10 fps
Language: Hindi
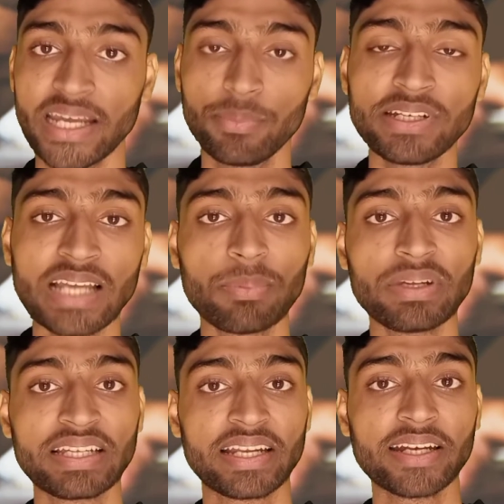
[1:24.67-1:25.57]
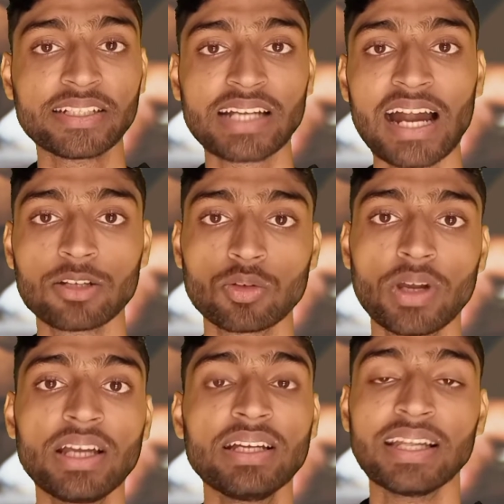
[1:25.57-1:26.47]
डेबिट या फिर क्रेडिट कार्ड
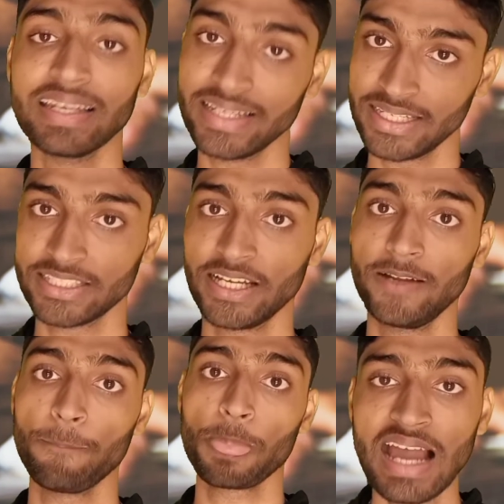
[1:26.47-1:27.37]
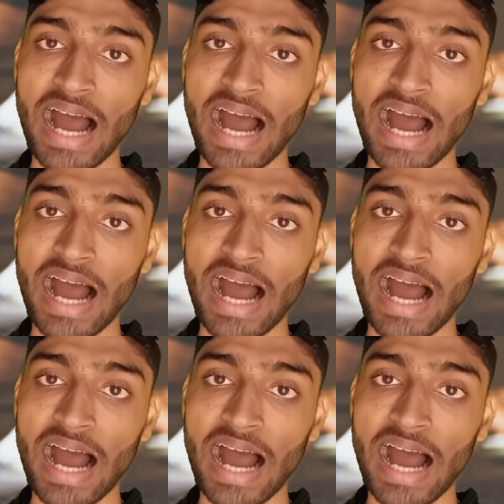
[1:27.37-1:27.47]
जो है ले लेता है